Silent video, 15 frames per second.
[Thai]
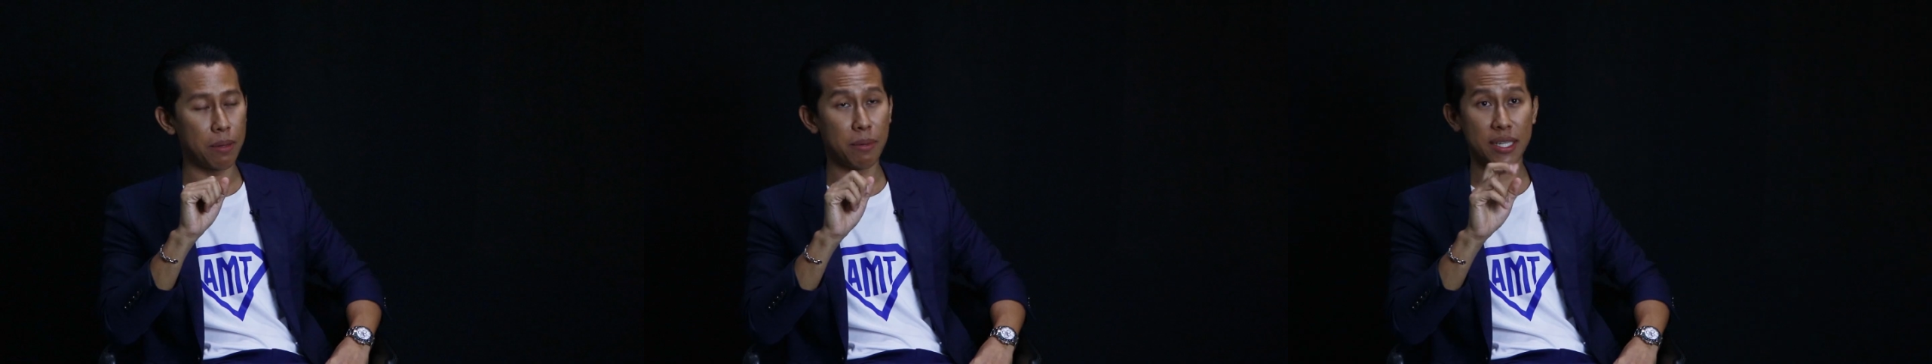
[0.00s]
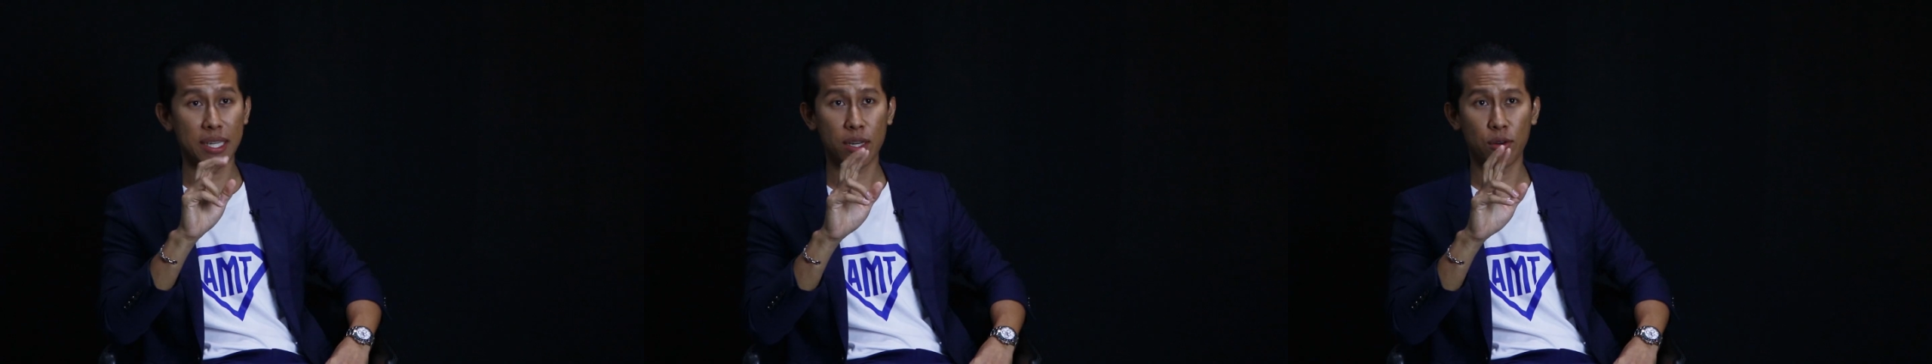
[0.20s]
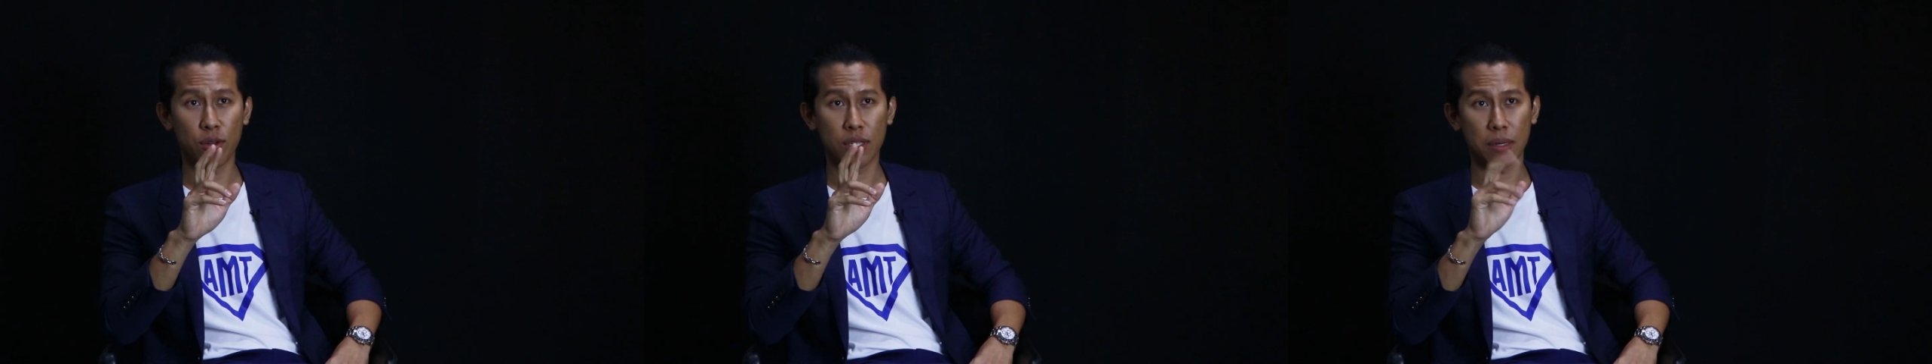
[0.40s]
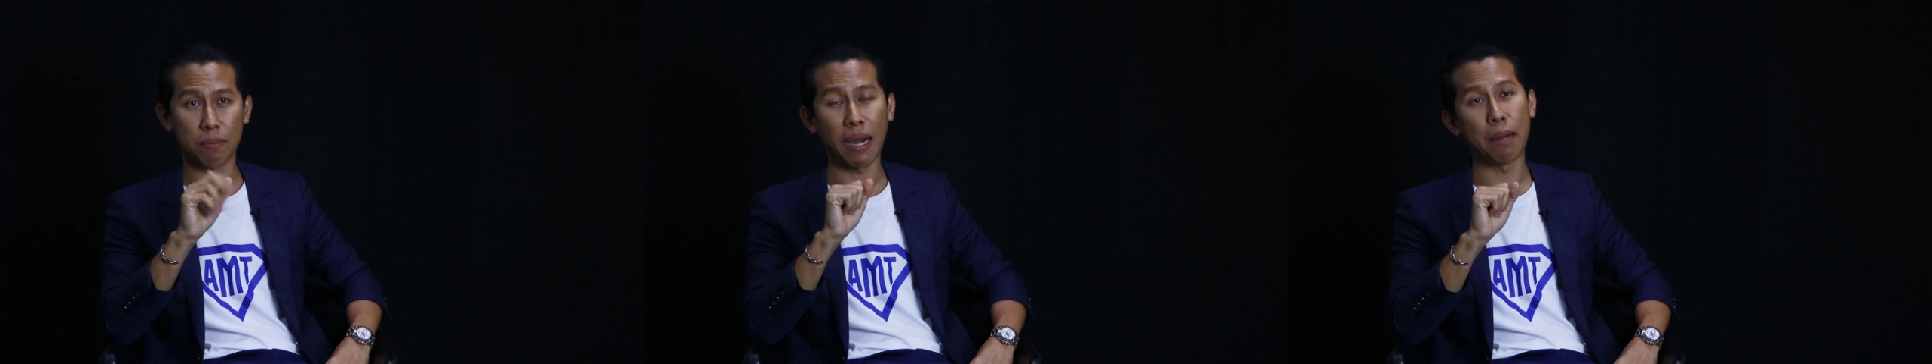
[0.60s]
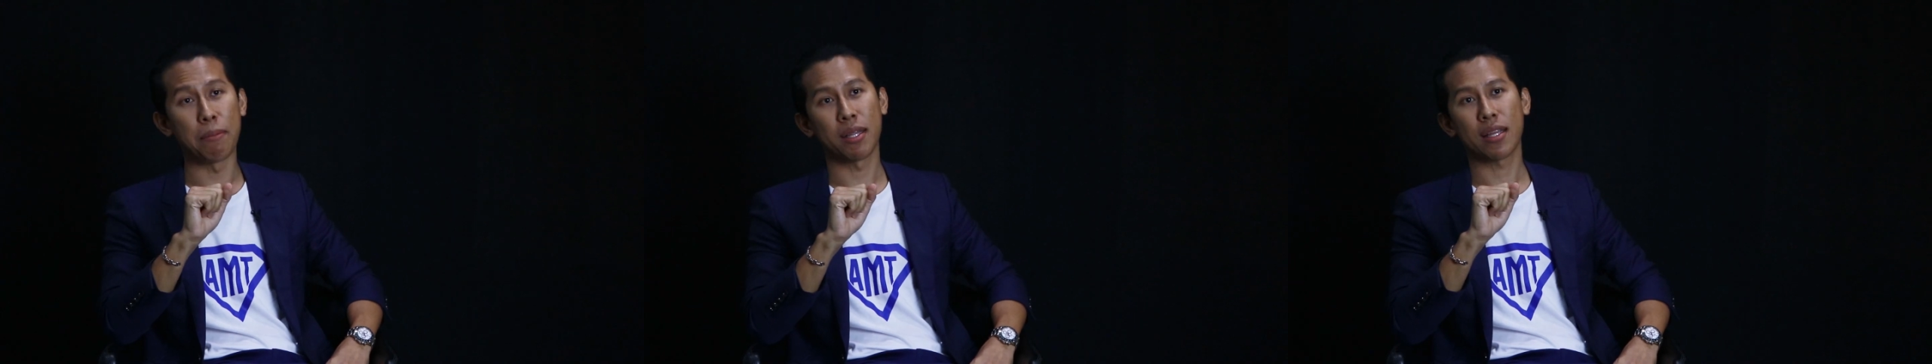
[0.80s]
ยไม่ใช่คนส
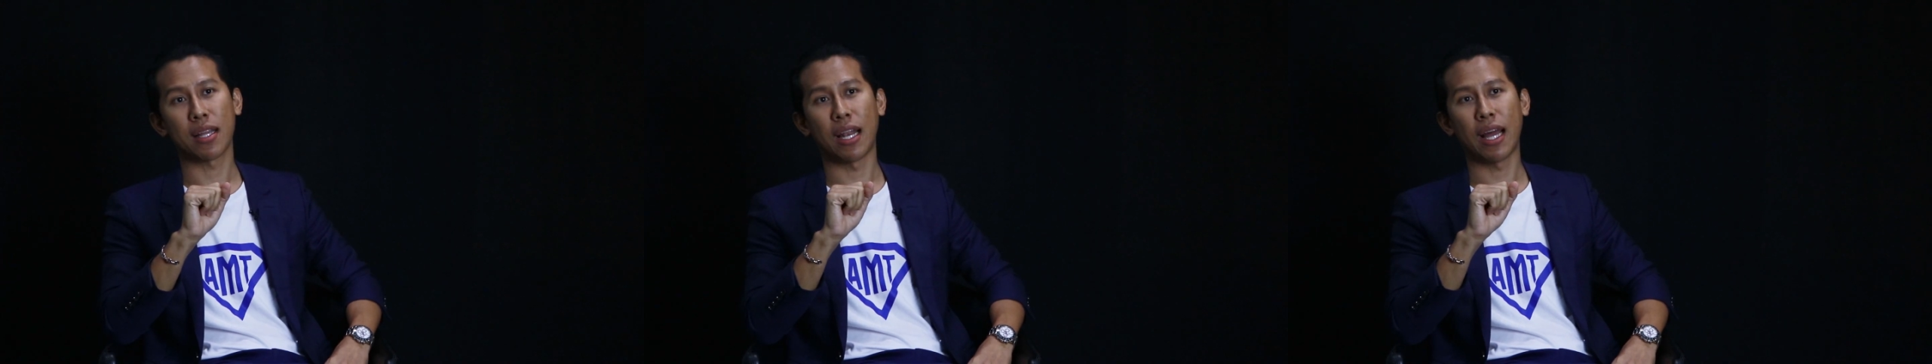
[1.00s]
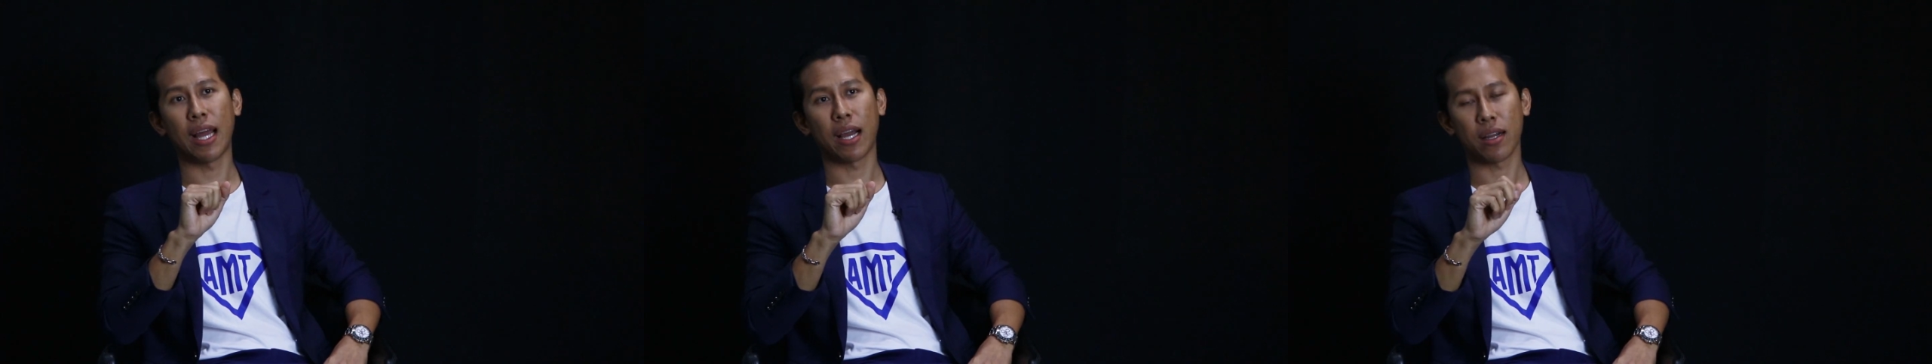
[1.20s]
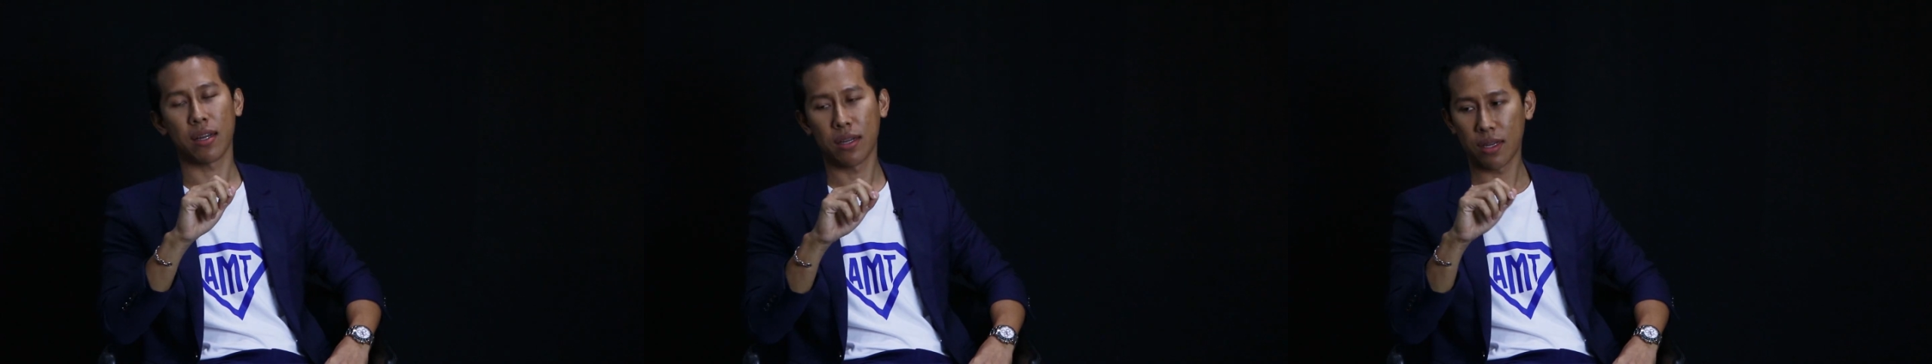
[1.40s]
บายมาตั้งแต่แรก